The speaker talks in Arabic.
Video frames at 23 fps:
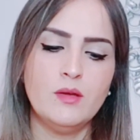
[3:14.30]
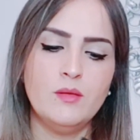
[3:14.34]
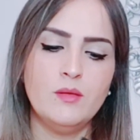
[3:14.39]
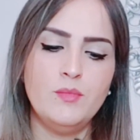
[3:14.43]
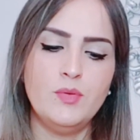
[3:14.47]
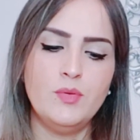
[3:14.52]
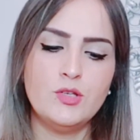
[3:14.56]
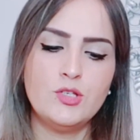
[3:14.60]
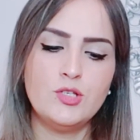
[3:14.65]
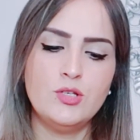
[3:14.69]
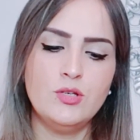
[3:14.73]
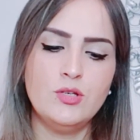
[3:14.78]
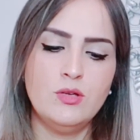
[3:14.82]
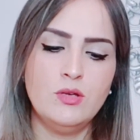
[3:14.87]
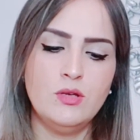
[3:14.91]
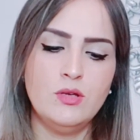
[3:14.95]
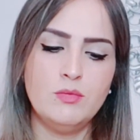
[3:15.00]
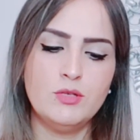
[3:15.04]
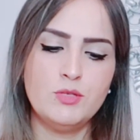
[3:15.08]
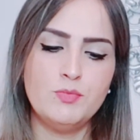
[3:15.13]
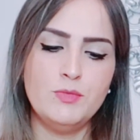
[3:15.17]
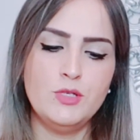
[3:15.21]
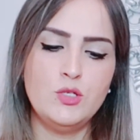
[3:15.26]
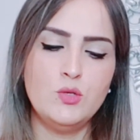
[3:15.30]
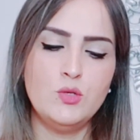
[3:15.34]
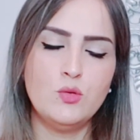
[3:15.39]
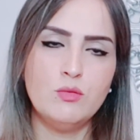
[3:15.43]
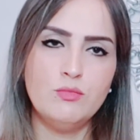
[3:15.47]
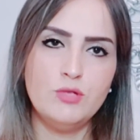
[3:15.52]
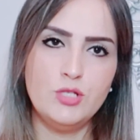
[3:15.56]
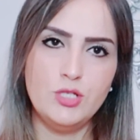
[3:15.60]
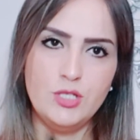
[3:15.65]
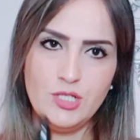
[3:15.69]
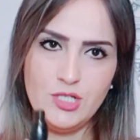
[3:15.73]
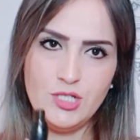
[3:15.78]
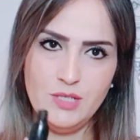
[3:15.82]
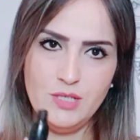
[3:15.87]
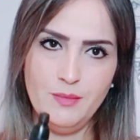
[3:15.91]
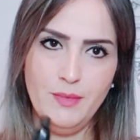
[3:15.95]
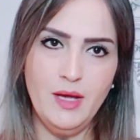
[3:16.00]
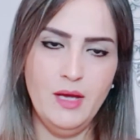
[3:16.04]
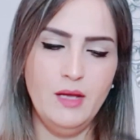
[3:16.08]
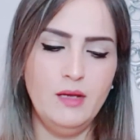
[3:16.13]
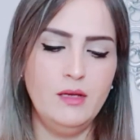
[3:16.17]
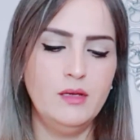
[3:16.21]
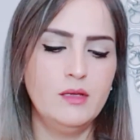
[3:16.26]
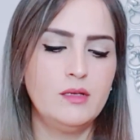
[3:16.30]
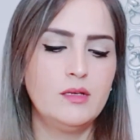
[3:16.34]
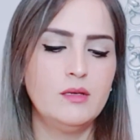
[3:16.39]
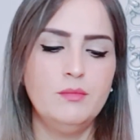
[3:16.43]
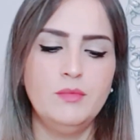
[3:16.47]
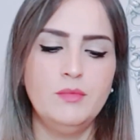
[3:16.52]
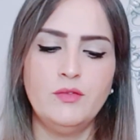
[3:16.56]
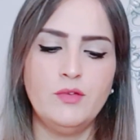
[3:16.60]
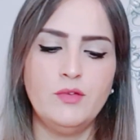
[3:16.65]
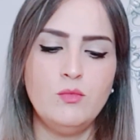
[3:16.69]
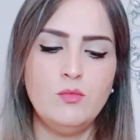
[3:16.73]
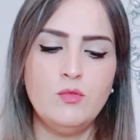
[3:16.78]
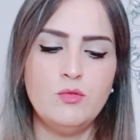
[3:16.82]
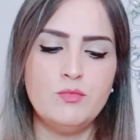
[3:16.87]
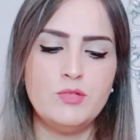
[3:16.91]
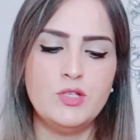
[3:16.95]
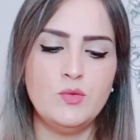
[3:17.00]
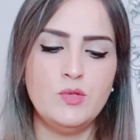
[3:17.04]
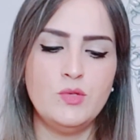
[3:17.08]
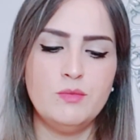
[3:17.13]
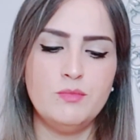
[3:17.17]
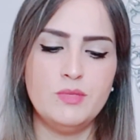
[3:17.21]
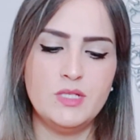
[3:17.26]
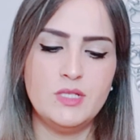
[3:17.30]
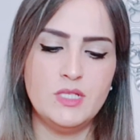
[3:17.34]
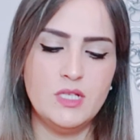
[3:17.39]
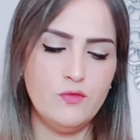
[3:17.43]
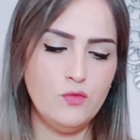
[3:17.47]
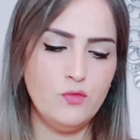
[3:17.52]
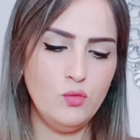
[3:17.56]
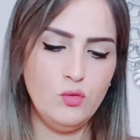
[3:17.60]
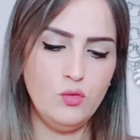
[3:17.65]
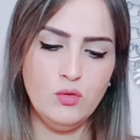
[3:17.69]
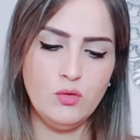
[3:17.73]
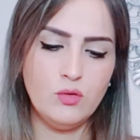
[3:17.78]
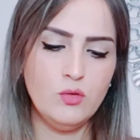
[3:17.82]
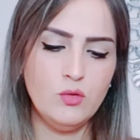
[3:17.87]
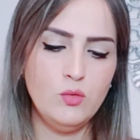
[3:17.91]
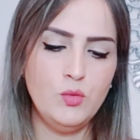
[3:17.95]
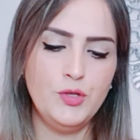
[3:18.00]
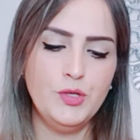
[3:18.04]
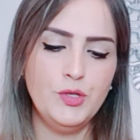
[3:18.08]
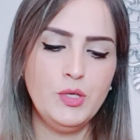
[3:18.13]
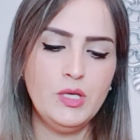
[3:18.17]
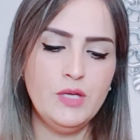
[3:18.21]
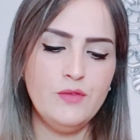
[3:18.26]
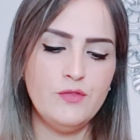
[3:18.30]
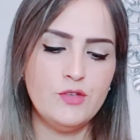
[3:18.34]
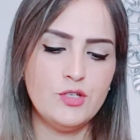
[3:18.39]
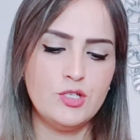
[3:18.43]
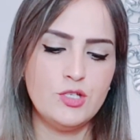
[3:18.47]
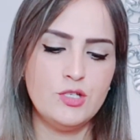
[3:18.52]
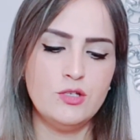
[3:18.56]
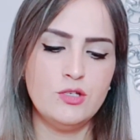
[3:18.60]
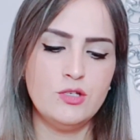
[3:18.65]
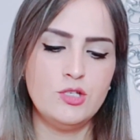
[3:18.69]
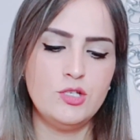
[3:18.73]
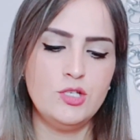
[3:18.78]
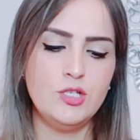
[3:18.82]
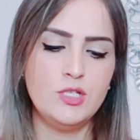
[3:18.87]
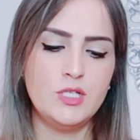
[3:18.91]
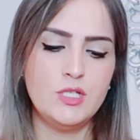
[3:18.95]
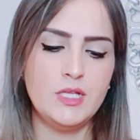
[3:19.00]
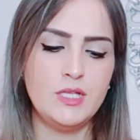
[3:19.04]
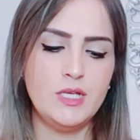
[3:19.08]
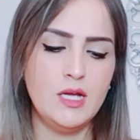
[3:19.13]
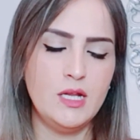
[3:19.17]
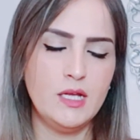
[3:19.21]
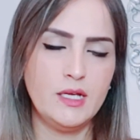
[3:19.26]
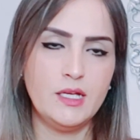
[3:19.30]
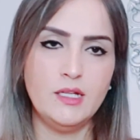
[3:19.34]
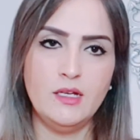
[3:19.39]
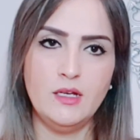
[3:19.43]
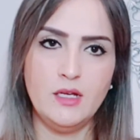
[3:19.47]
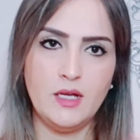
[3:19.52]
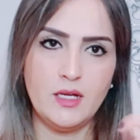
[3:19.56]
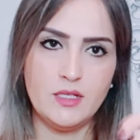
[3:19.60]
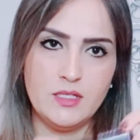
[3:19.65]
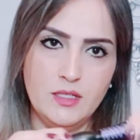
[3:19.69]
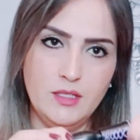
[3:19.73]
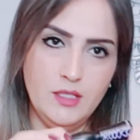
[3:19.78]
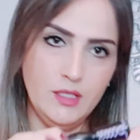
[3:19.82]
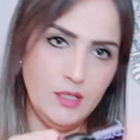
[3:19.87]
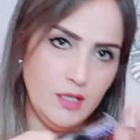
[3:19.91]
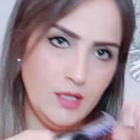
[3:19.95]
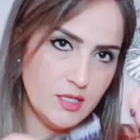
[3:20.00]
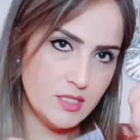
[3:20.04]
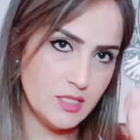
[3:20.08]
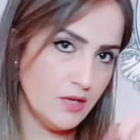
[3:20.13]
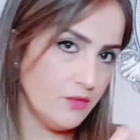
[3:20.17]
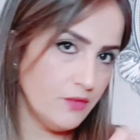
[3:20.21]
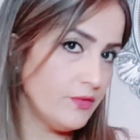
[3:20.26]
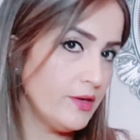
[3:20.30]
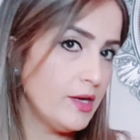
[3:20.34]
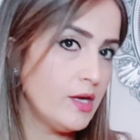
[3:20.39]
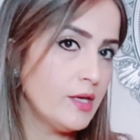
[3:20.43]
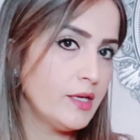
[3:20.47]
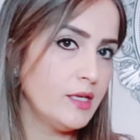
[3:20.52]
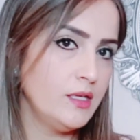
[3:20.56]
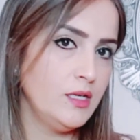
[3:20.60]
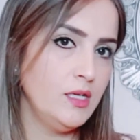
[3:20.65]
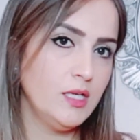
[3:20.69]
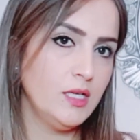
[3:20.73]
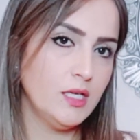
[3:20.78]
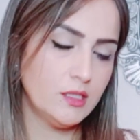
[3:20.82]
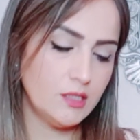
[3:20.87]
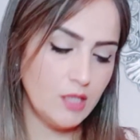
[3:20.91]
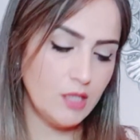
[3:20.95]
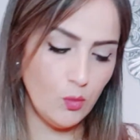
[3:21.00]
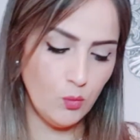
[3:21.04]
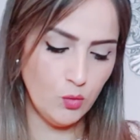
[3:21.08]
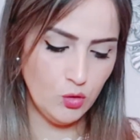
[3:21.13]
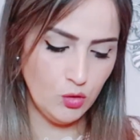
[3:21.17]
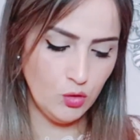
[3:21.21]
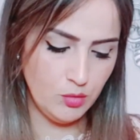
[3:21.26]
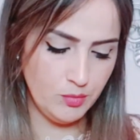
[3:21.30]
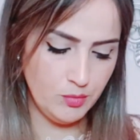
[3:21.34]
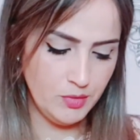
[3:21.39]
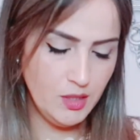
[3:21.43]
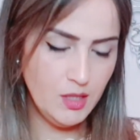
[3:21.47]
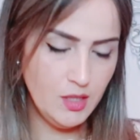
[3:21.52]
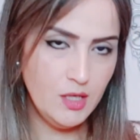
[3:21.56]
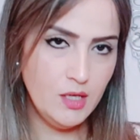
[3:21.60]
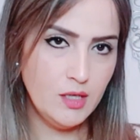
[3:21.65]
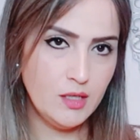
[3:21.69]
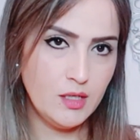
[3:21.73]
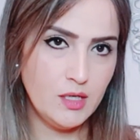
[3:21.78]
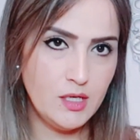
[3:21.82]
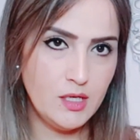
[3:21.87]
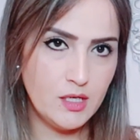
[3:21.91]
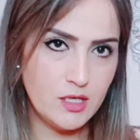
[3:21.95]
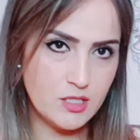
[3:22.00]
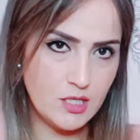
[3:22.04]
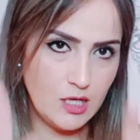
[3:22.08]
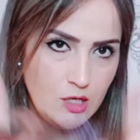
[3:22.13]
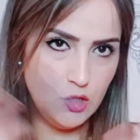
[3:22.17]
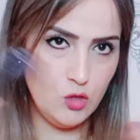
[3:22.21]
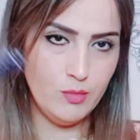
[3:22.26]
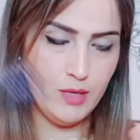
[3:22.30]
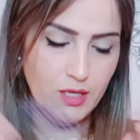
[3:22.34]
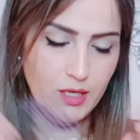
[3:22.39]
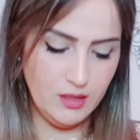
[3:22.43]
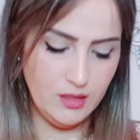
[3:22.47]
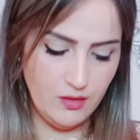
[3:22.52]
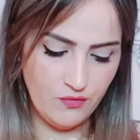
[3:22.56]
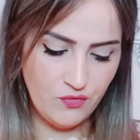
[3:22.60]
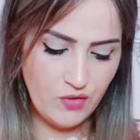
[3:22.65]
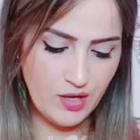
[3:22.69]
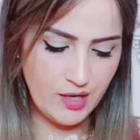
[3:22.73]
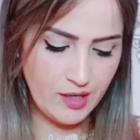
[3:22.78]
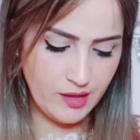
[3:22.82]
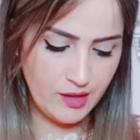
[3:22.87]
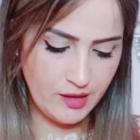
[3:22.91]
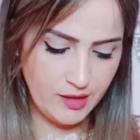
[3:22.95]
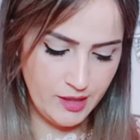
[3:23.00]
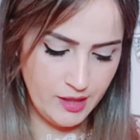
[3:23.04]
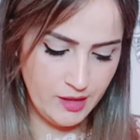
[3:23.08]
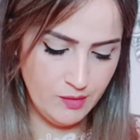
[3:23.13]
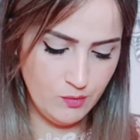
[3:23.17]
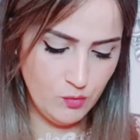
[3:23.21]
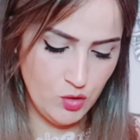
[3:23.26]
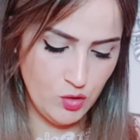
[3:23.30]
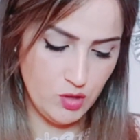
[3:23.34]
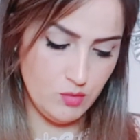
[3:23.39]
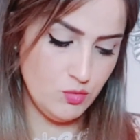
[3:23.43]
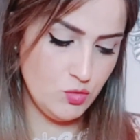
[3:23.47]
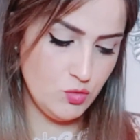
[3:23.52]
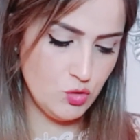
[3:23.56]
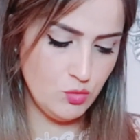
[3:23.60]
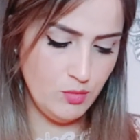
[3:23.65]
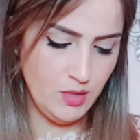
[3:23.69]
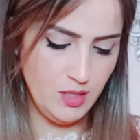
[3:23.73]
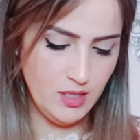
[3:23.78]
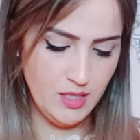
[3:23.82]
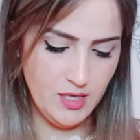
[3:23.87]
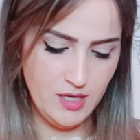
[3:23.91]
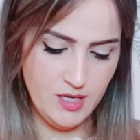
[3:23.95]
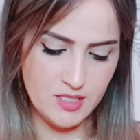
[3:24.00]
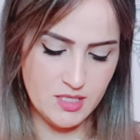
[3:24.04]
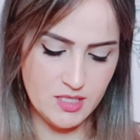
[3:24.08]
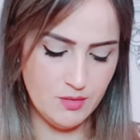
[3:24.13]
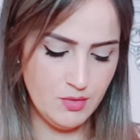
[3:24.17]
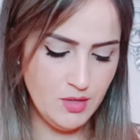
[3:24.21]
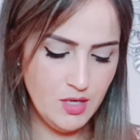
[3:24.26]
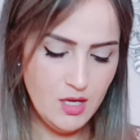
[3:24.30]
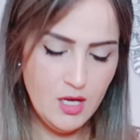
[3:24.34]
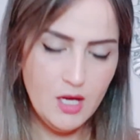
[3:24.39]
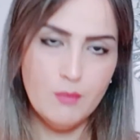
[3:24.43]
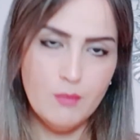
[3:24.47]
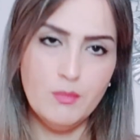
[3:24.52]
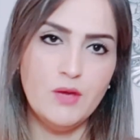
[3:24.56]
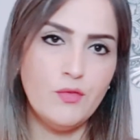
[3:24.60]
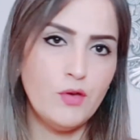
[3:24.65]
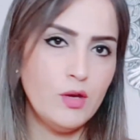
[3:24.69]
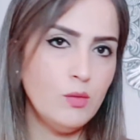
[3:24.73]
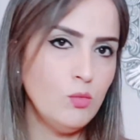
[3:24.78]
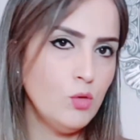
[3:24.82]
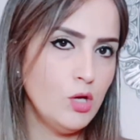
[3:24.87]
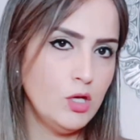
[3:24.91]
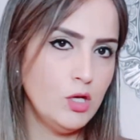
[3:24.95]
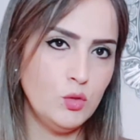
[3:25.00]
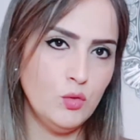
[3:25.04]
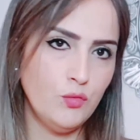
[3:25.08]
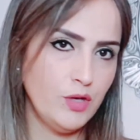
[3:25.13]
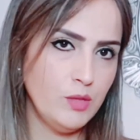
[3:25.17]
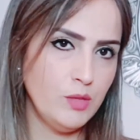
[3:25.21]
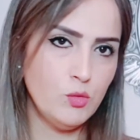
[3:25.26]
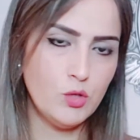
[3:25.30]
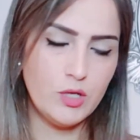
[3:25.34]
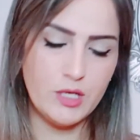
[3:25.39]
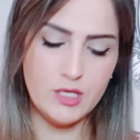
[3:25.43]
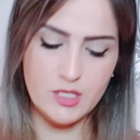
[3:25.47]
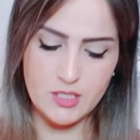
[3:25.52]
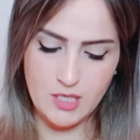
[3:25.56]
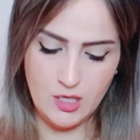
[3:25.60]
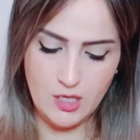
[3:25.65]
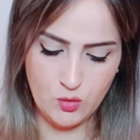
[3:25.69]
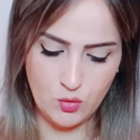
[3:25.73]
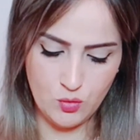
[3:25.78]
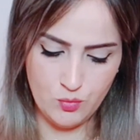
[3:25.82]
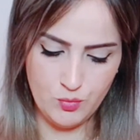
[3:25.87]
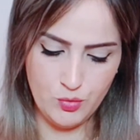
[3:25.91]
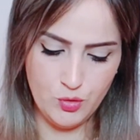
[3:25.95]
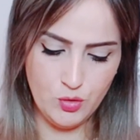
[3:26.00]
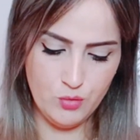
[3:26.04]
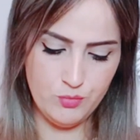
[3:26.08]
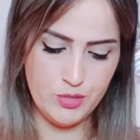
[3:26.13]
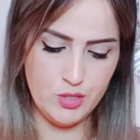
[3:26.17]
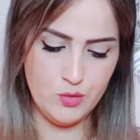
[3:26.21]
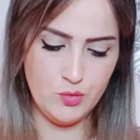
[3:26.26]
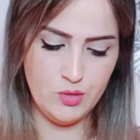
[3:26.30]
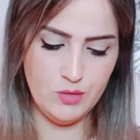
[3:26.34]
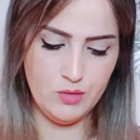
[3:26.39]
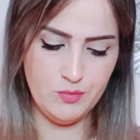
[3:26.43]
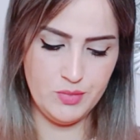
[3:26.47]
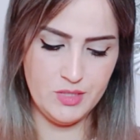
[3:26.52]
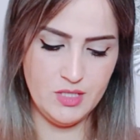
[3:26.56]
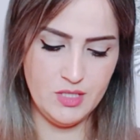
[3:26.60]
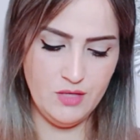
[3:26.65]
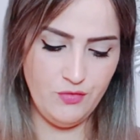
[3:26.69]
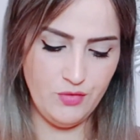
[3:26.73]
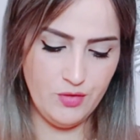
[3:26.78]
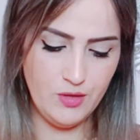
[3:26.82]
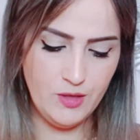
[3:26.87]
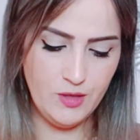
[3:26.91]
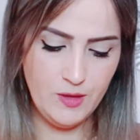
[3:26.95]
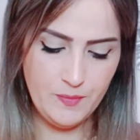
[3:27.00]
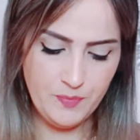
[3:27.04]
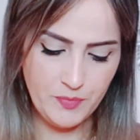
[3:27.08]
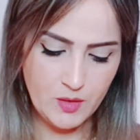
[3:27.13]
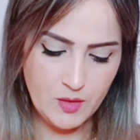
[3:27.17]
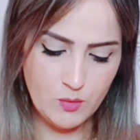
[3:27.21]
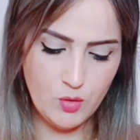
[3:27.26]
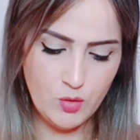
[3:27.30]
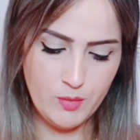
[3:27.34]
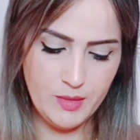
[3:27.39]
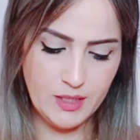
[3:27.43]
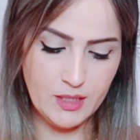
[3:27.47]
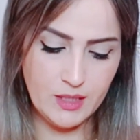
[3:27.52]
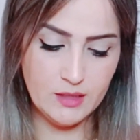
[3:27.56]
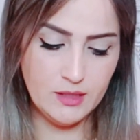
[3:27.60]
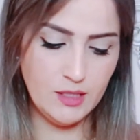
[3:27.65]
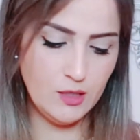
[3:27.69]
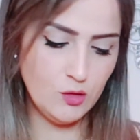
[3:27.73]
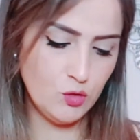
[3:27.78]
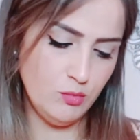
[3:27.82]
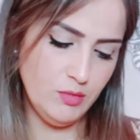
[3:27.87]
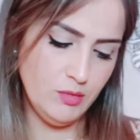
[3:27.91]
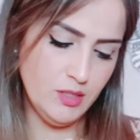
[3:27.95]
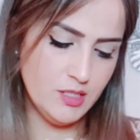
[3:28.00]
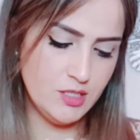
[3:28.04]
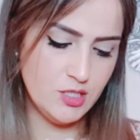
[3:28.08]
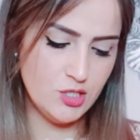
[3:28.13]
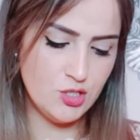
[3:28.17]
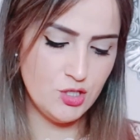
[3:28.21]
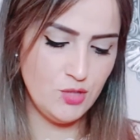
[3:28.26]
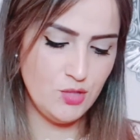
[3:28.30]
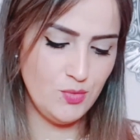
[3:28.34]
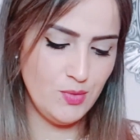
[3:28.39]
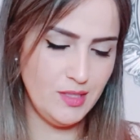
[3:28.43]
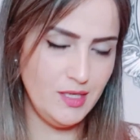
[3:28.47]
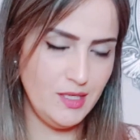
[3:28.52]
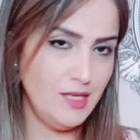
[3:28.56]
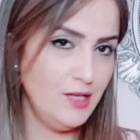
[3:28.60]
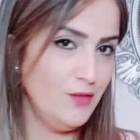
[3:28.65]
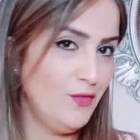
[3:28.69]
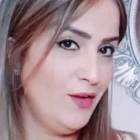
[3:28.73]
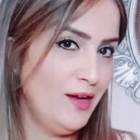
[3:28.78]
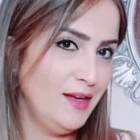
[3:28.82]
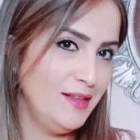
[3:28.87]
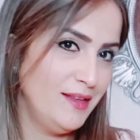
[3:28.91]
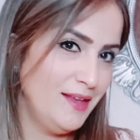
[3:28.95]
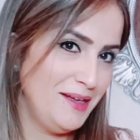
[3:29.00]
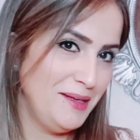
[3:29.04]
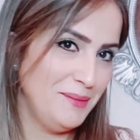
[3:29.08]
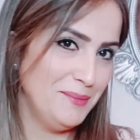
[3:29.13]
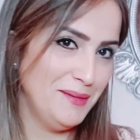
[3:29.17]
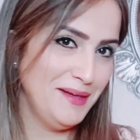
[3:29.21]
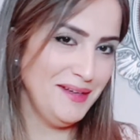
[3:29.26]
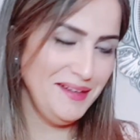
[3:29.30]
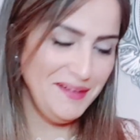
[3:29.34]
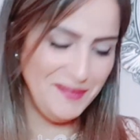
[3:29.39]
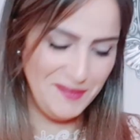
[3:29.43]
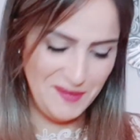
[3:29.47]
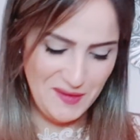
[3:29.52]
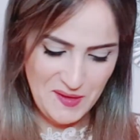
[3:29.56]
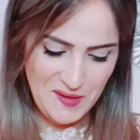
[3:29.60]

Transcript: باش باش ما يجيكمش داكشي معلك مي فريمون مزيونين بزاف كل وحده كيفاش الشتا ديالها كاين اللي كتعطيك كثافه كاين اللي كطولهم كاين اللي كتخليهم هيدا مفرقين المهم نتوما على حسب مي فريمون هادو فريمون كنصحكم بهم مزيونين بزاف المهم انا كنهضر لكم على التجربه ديالي بحال دائما